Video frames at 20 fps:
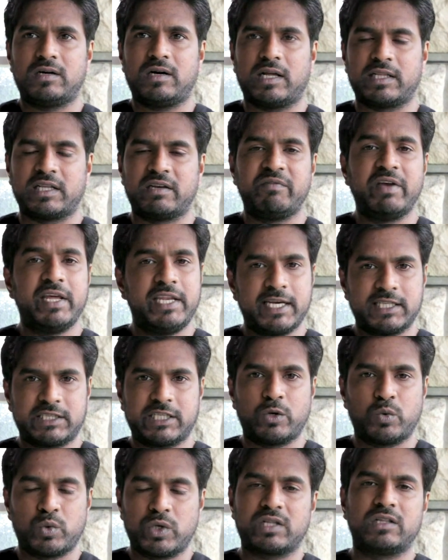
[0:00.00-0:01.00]
அதன்
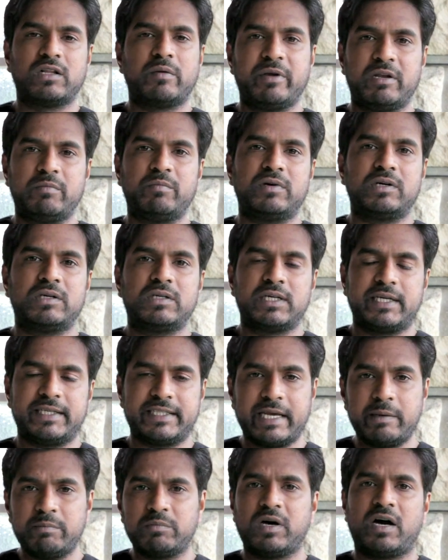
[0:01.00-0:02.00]
வீரியத்தை உணர்ந்த பின்பு
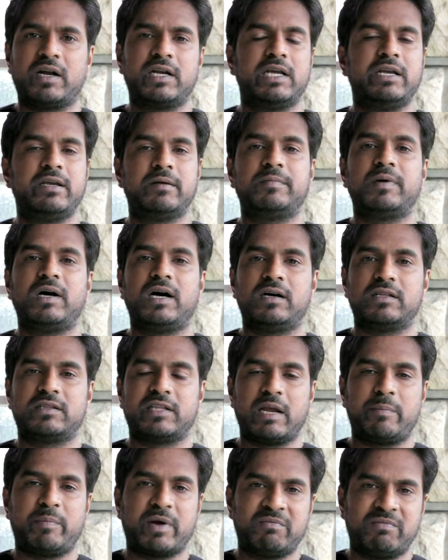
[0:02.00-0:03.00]
இதையும் தாண்டி
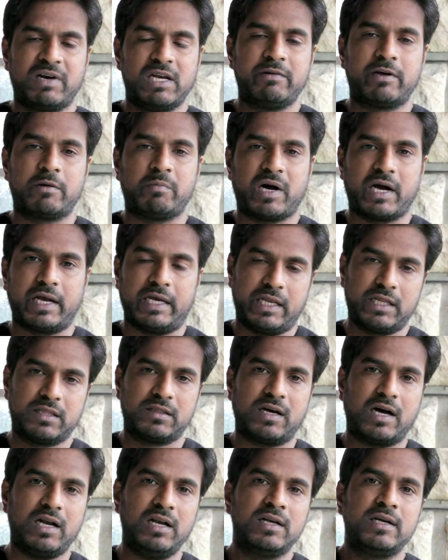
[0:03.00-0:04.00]
திரைப்படம் வெளிவரமாக
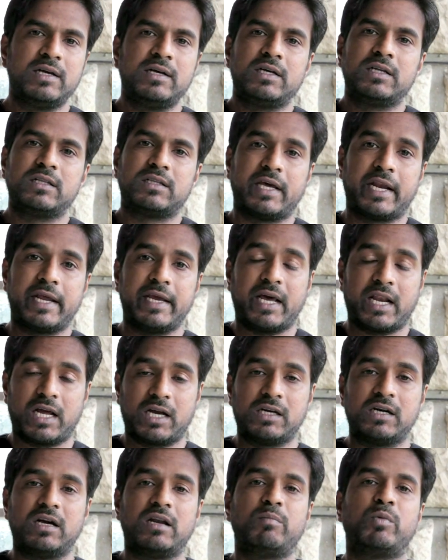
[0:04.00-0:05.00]
இருந்தால்
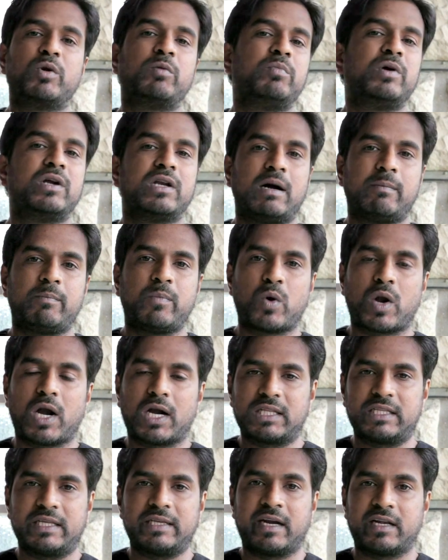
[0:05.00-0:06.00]
திரையரங்குகள் முன்பு நாம்
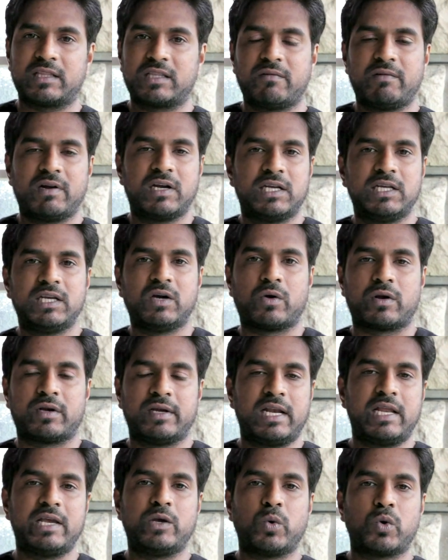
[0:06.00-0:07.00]
போராட்டத்தை நடத்த வேண்டிய ஒரு
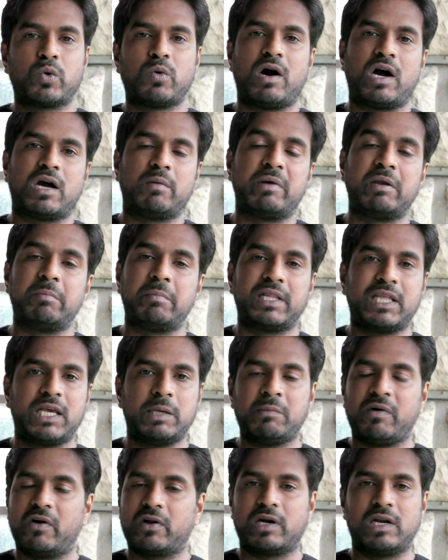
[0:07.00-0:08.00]
நிலை உருவாகும்
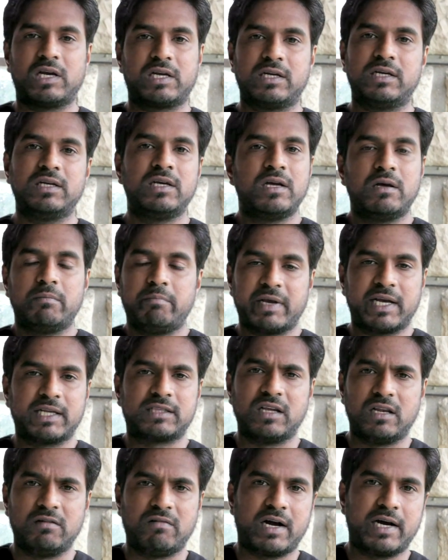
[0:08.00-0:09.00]
என்பதையும் அவர்களுக்கு மிக
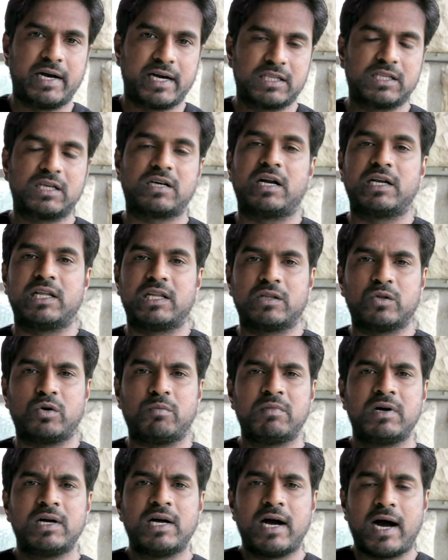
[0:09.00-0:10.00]
தெளிவாக எடுத்து
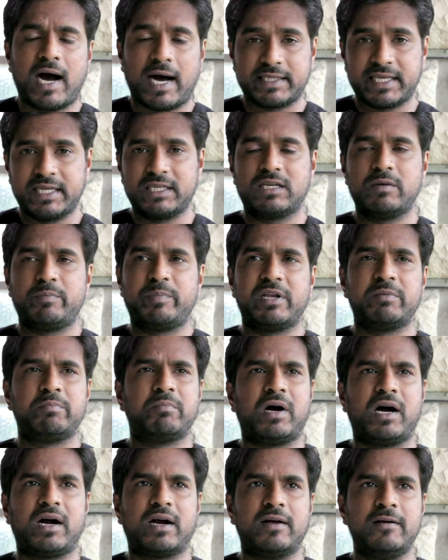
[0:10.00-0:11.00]
காட்டியிருந்தோம் அதற்கு
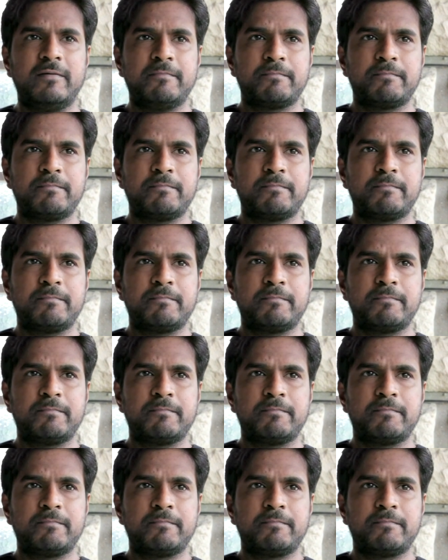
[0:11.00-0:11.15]
பின்பாக